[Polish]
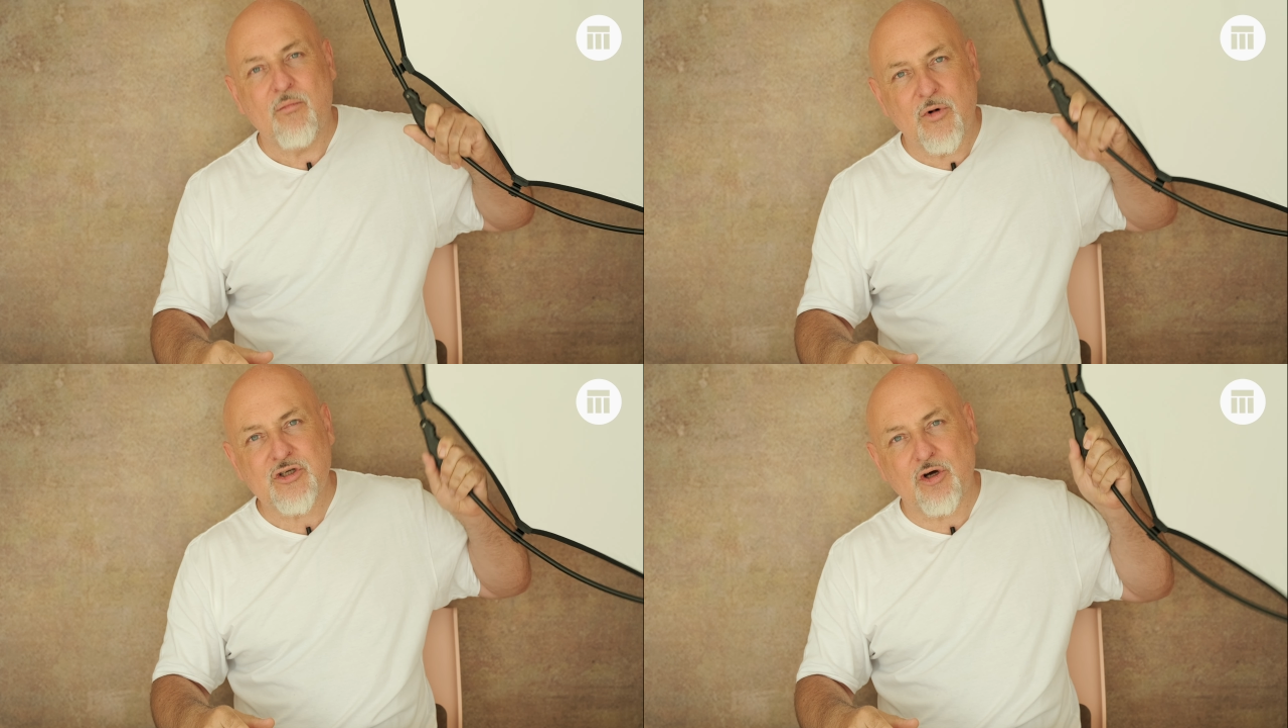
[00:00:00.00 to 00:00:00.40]

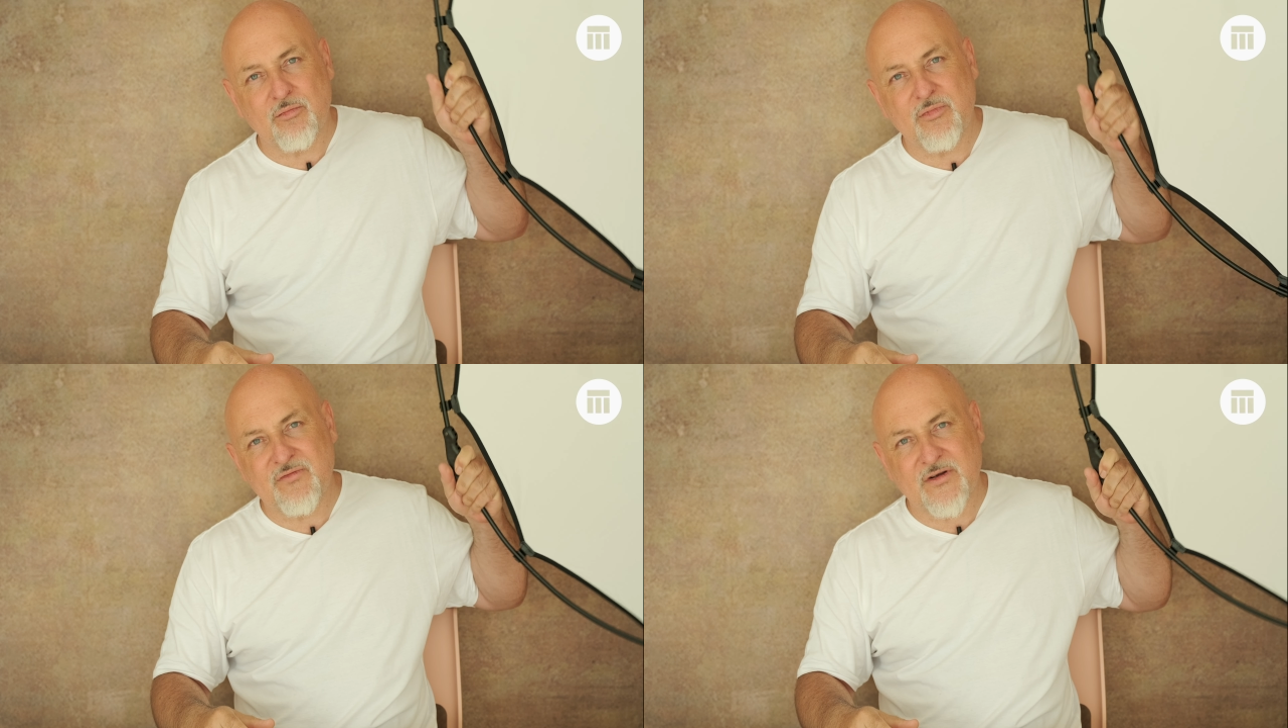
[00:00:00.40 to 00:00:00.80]
może
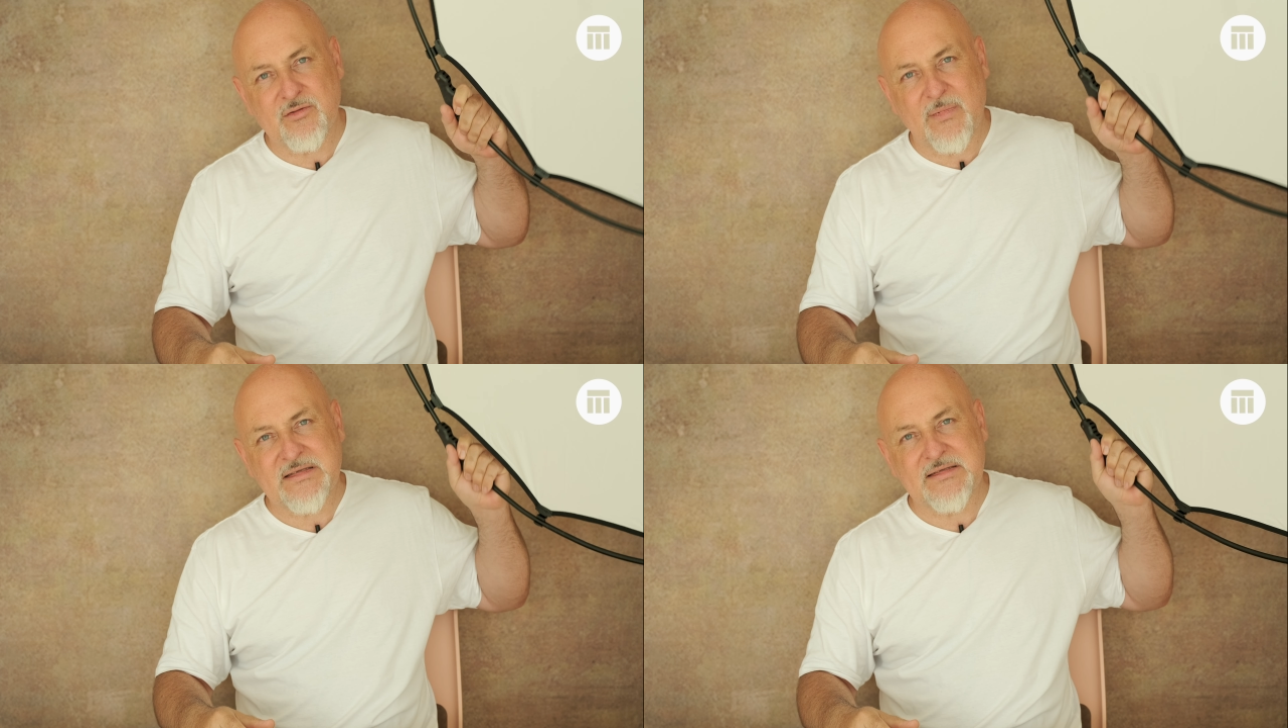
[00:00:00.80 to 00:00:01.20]
on być
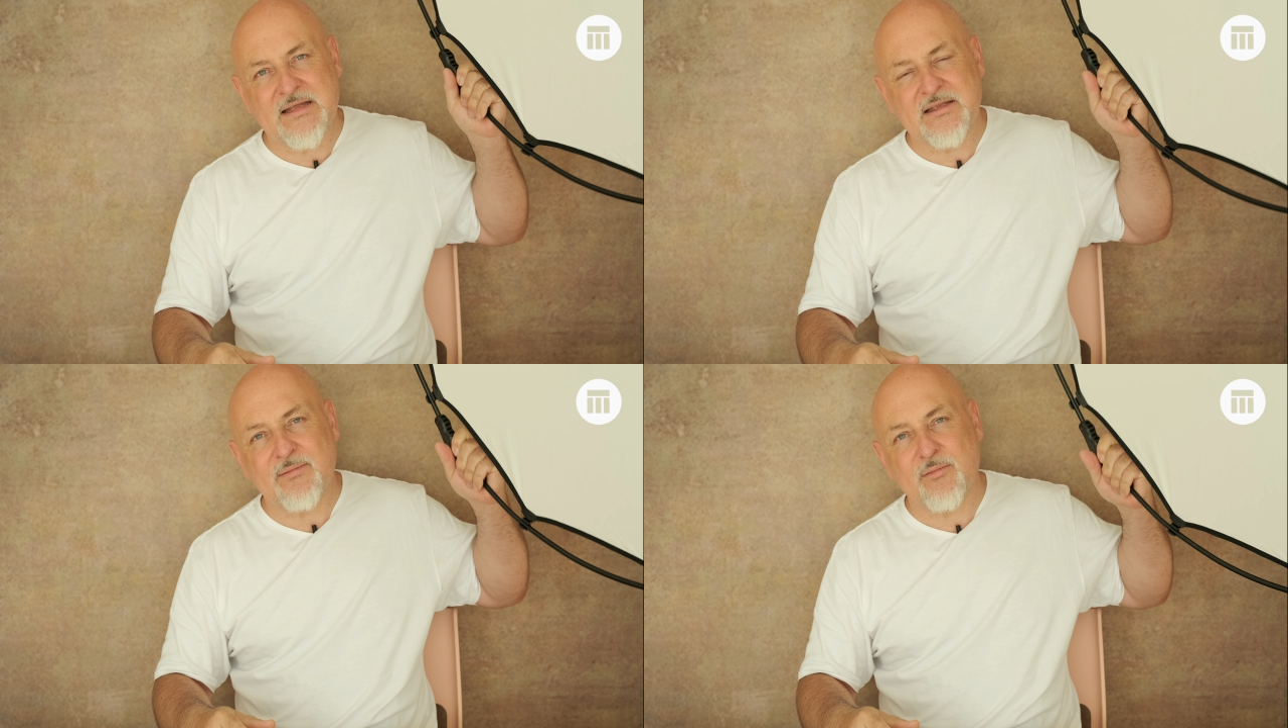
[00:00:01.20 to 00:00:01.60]
waszym
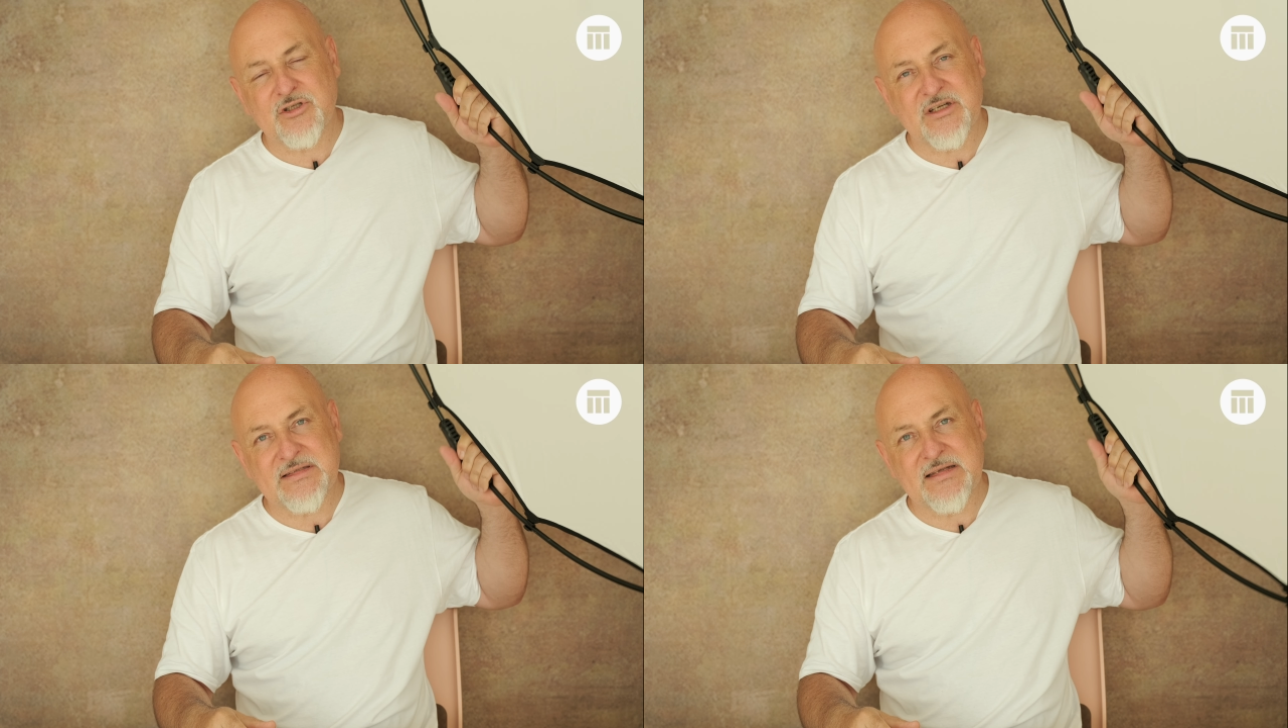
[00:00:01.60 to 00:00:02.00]
asystentem
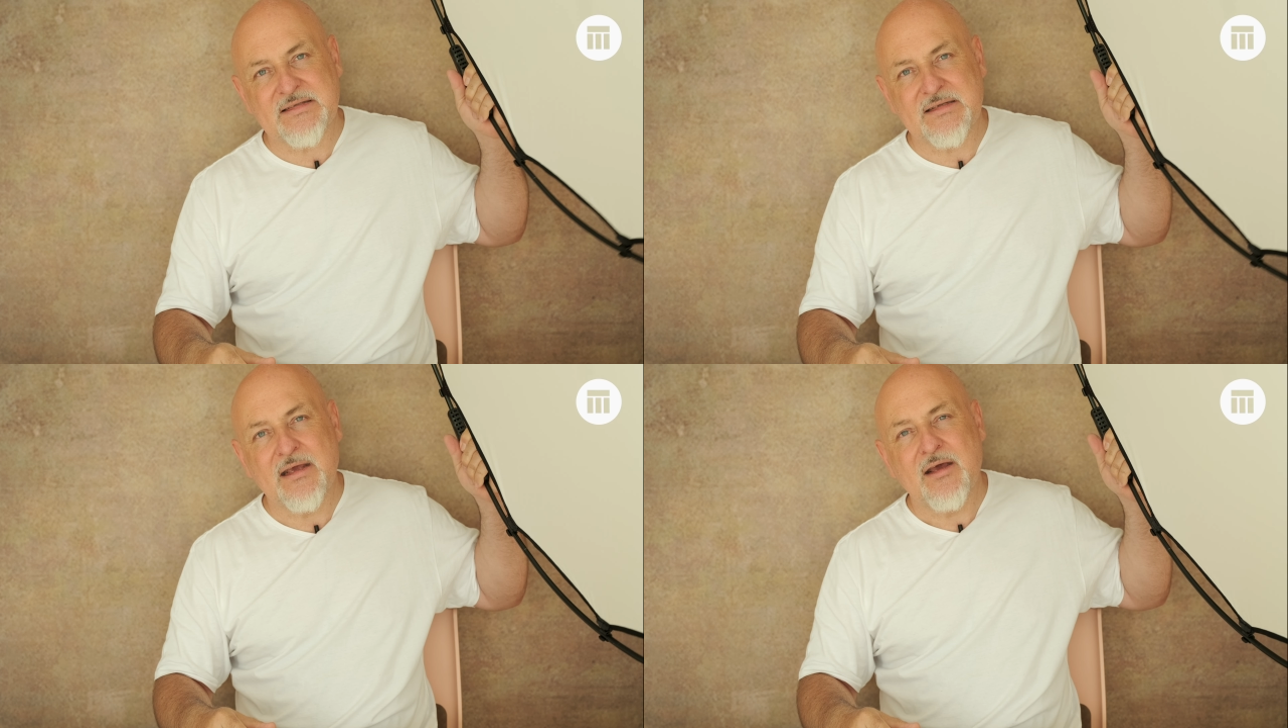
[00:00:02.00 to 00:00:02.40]
podczas
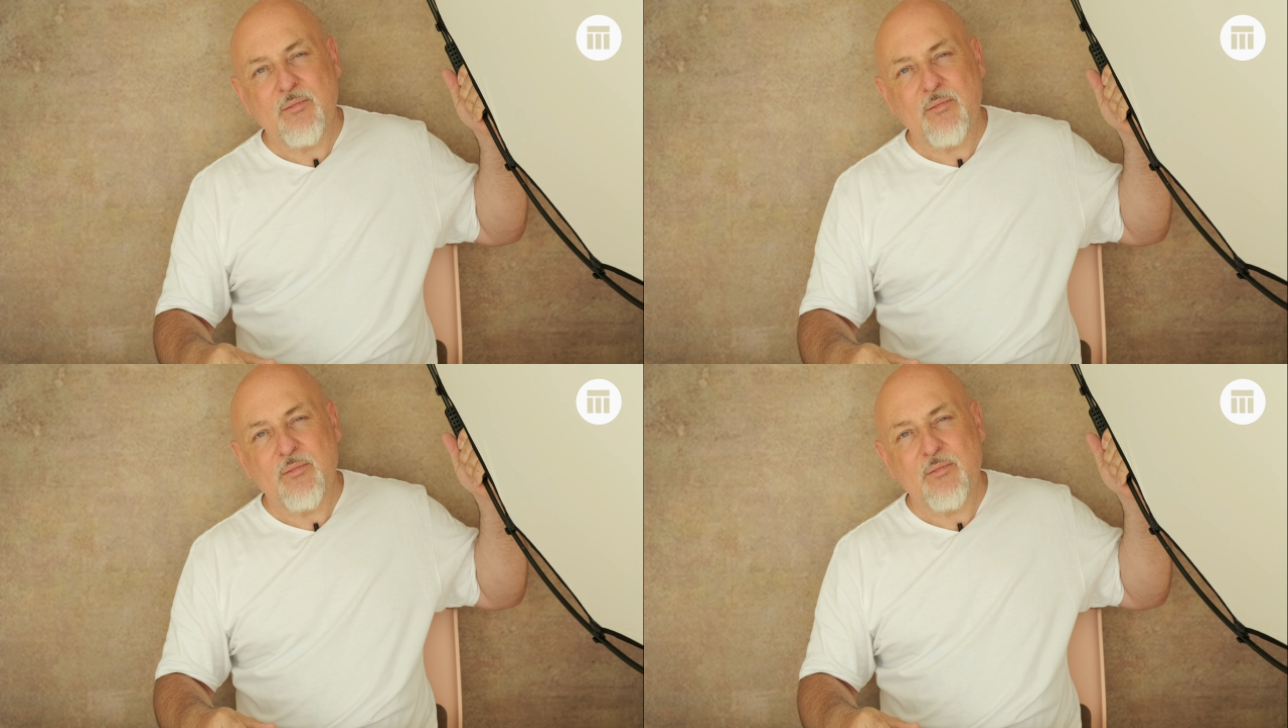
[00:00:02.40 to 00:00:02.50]
sesji